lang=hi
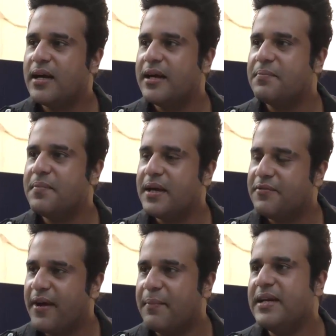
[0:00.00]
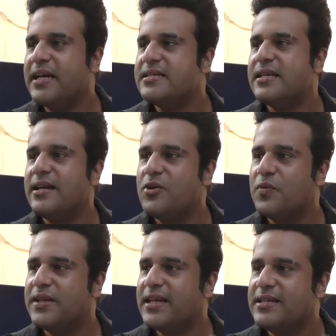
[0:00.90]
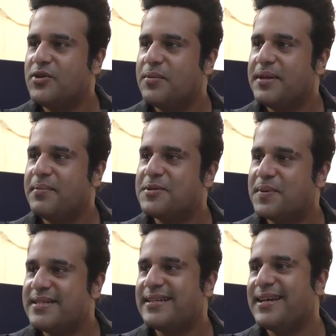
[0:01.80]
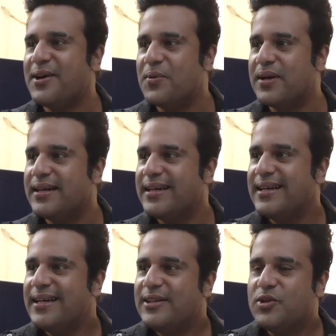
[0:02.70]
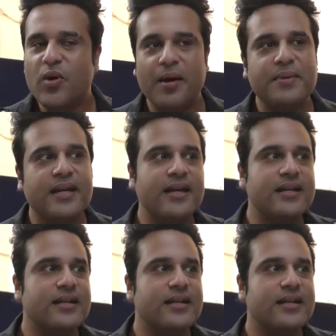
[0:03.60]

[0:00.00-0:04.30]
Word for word: घर में फैमिली ऐसी है ना गोविंदा जी को हमने बचपन से देखा हुआ है अच्छा। तो हमने